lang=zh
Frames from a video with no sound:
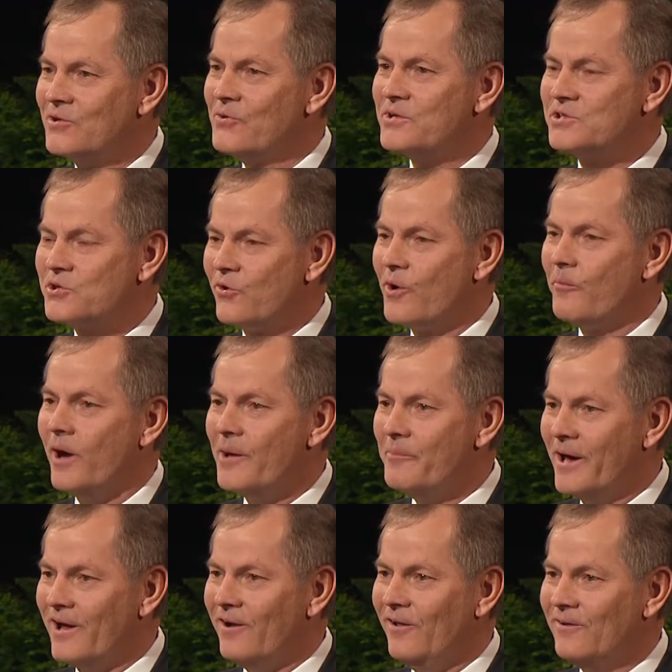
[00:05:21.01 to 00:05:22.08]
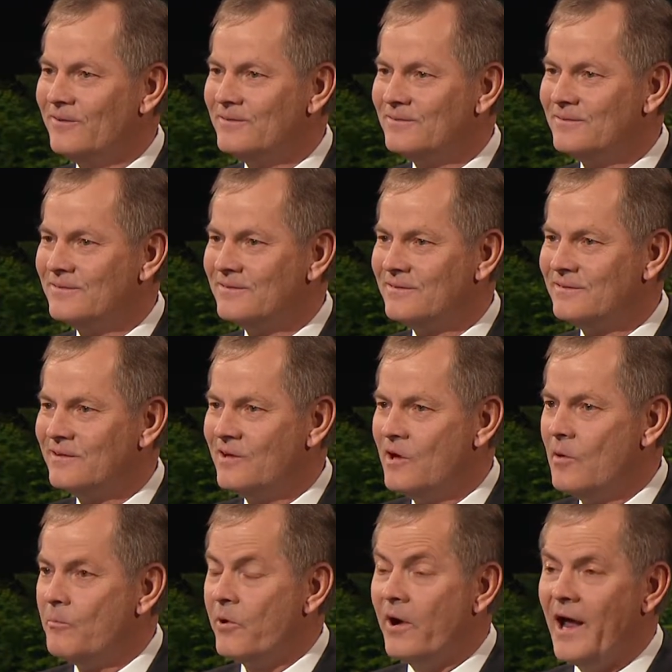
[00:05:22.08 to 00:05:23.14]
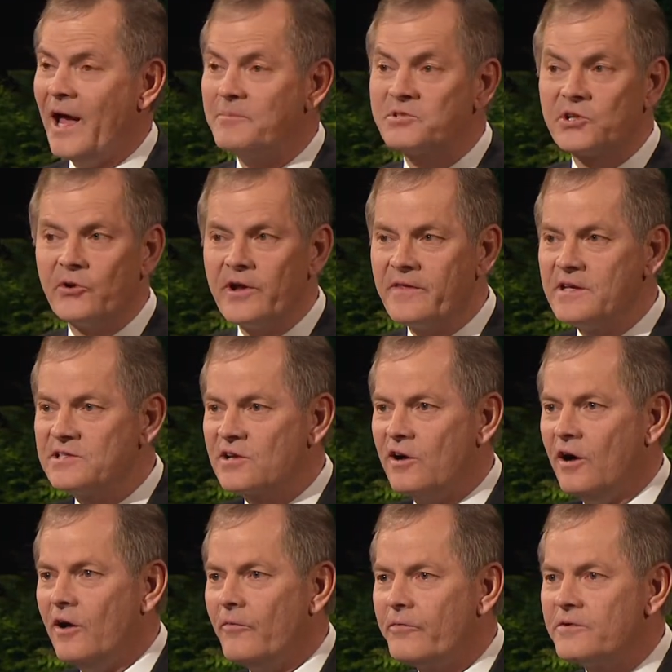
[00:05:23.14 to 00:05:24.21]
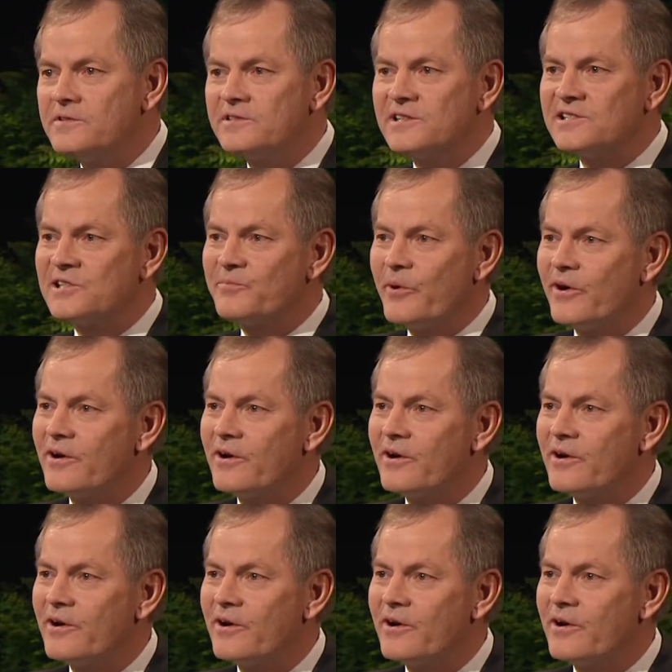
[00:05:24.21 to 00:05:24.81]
我下一步要怎么做才能确保赢得奖牌？